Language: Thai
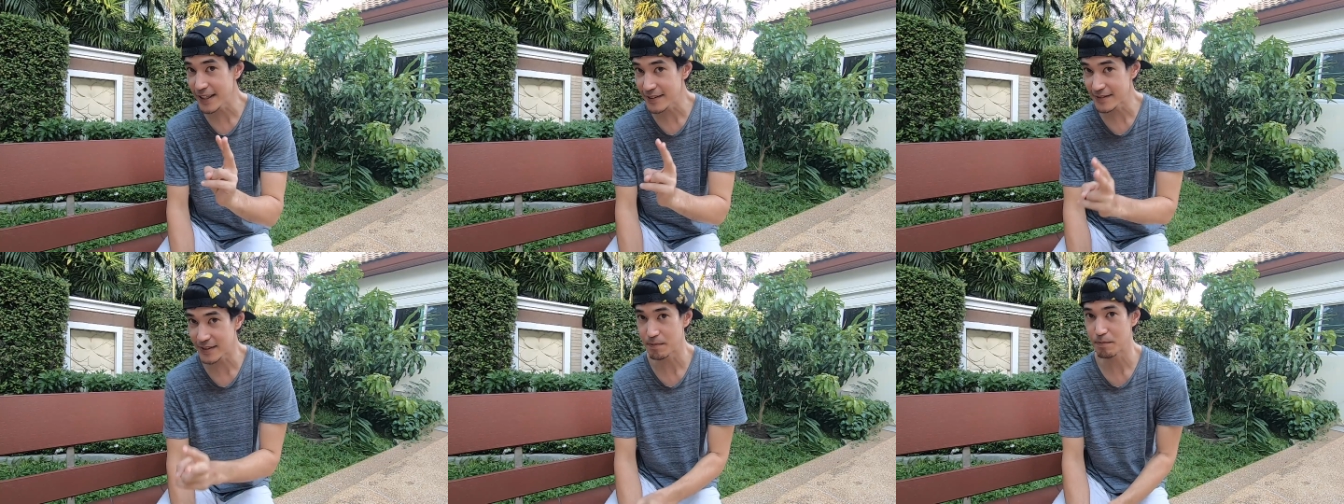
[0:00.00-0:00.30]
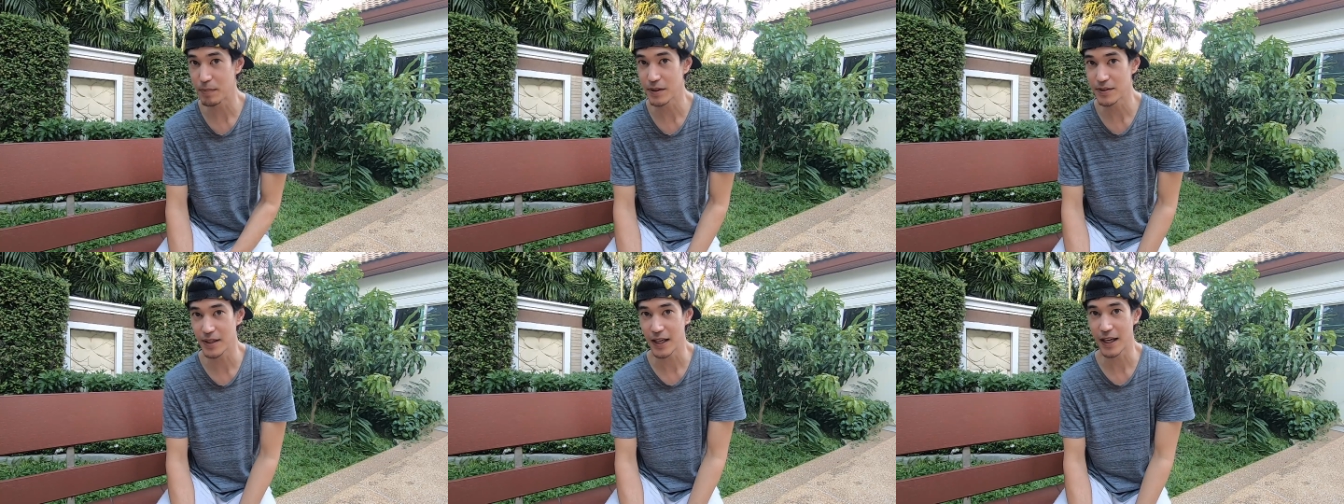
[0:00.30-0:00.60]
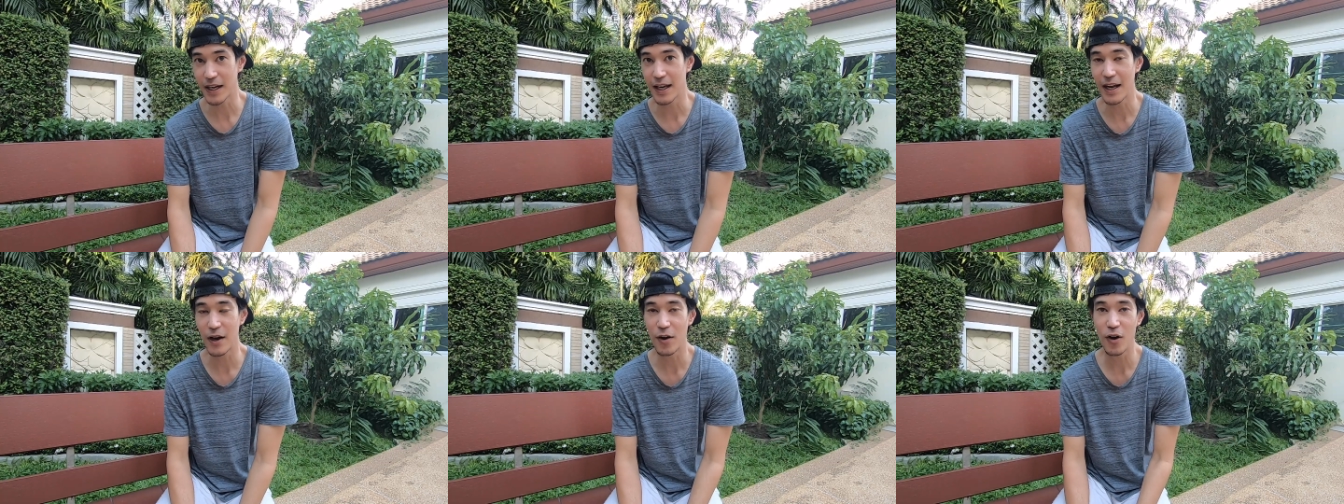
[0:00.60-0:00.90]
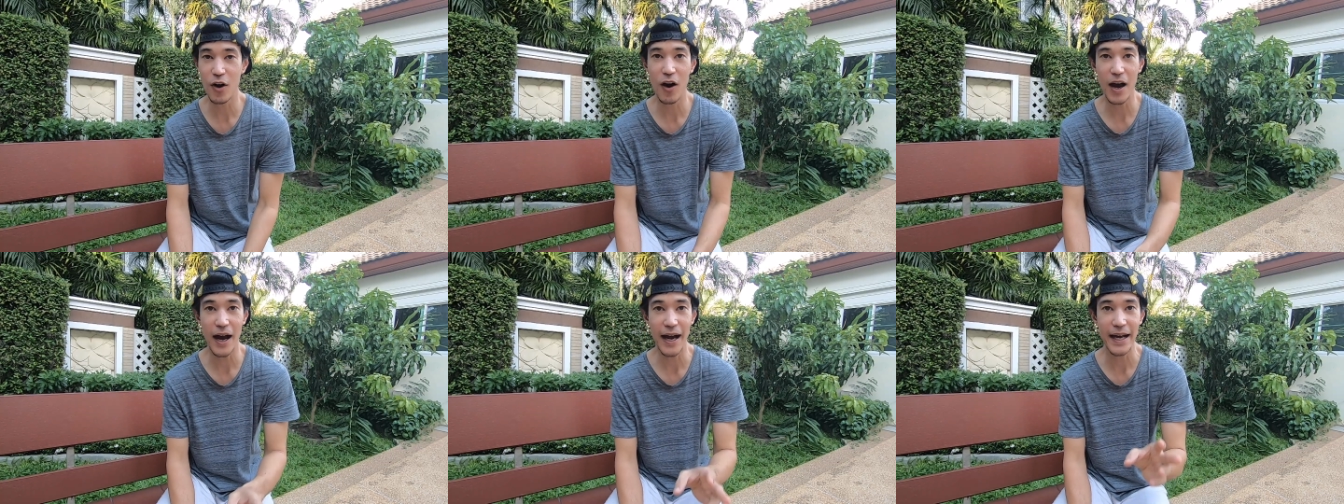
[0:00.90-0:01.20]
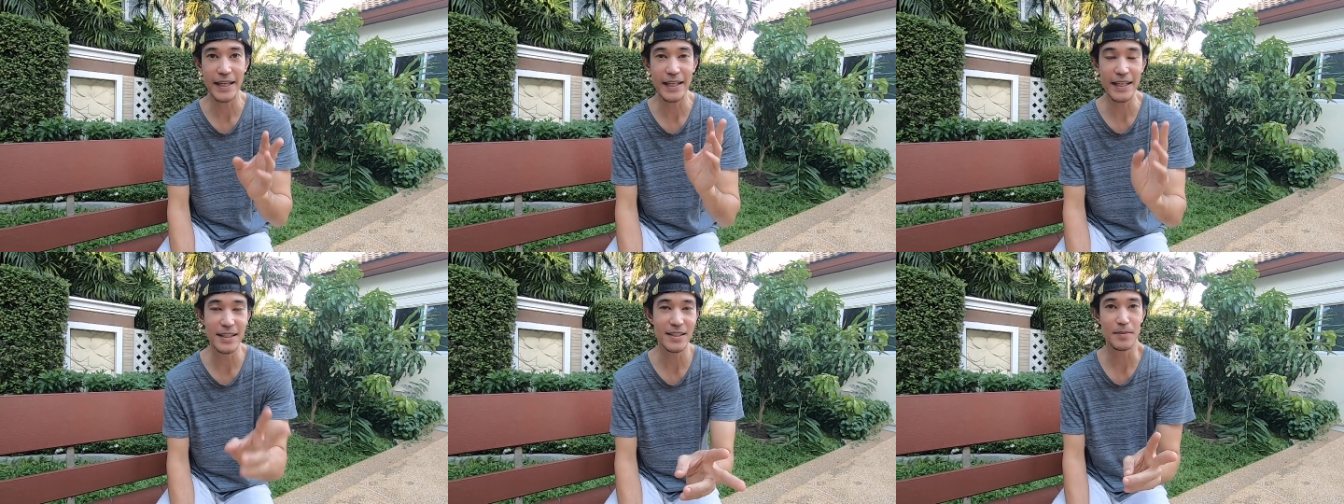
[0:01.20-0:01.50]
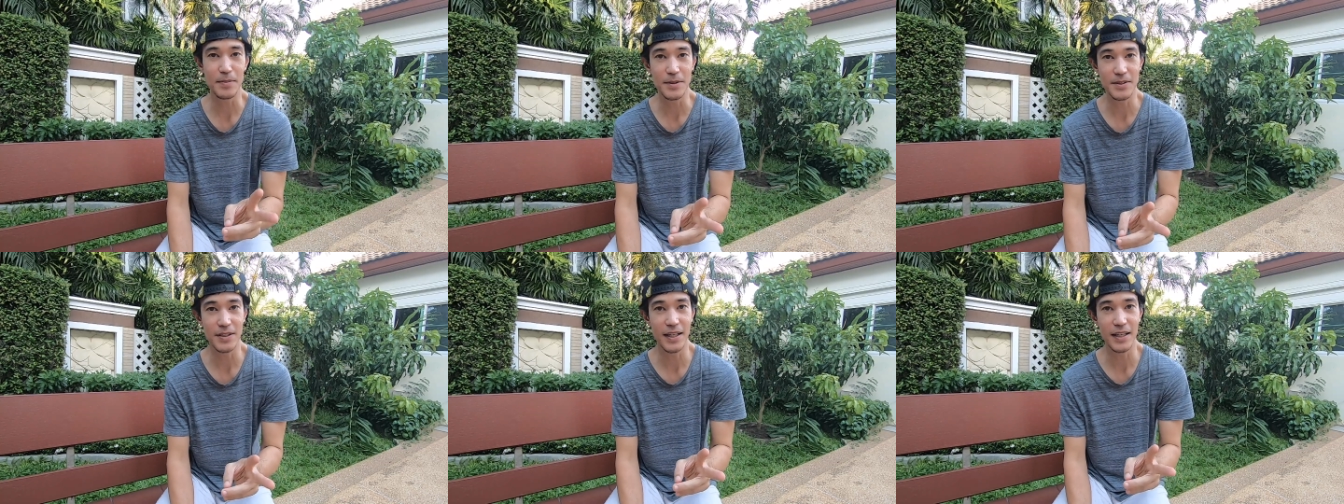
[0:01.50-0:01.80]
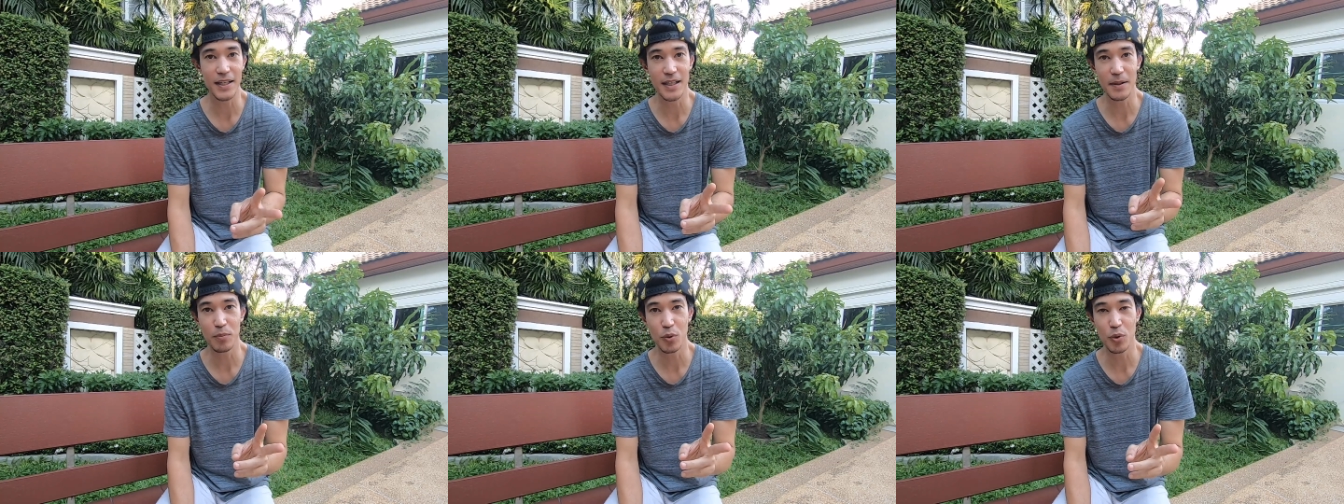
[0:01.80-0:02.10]
20%แล้วก็ไอ้
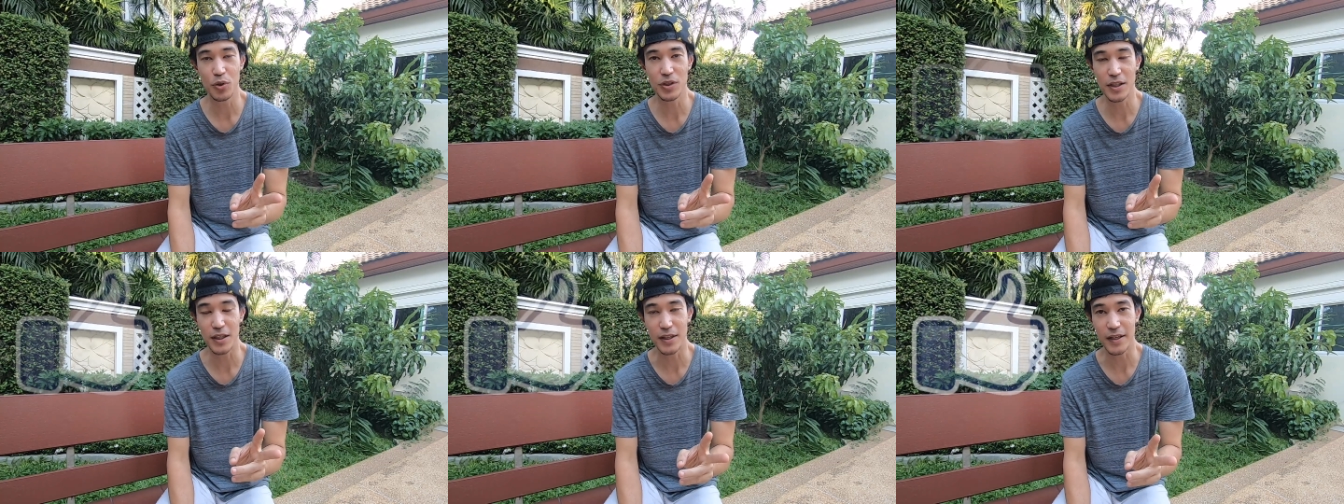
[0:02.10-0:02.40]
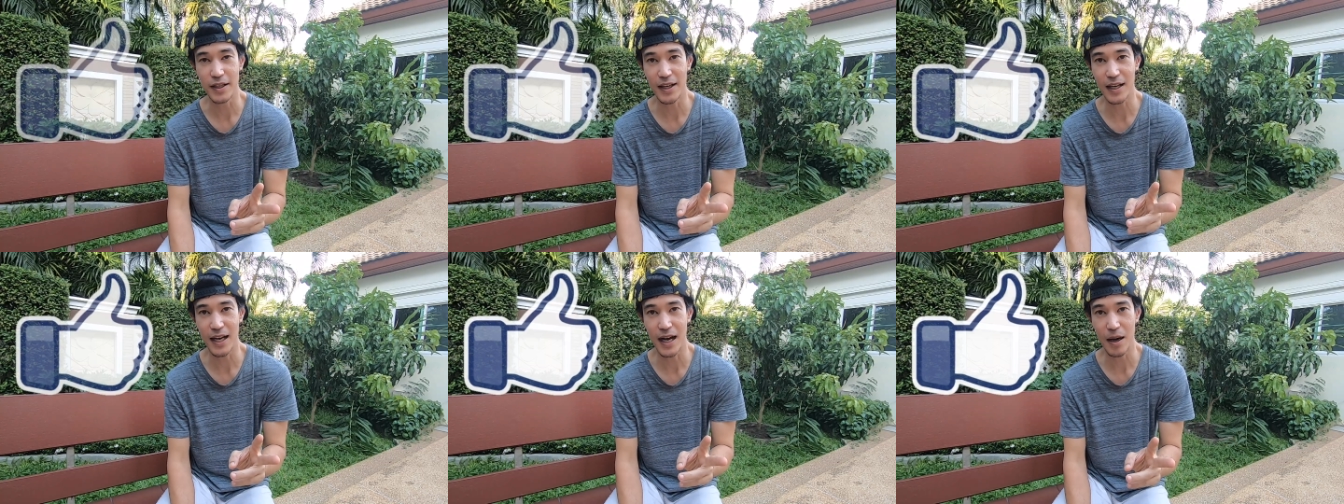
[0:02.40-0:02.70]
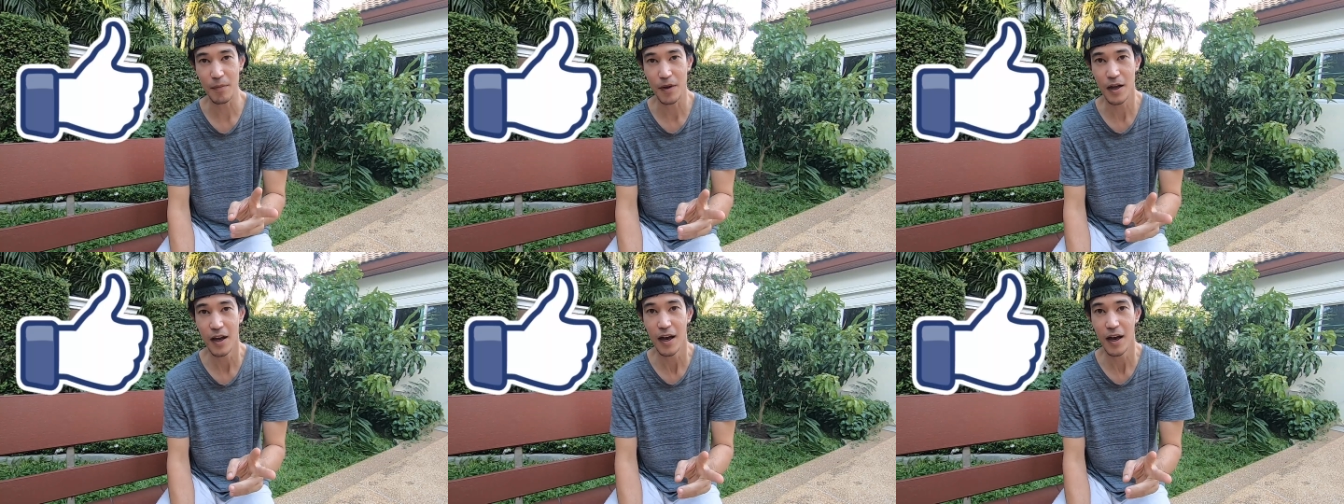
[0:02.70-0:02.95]
20%ที่พูดถึงนะครับ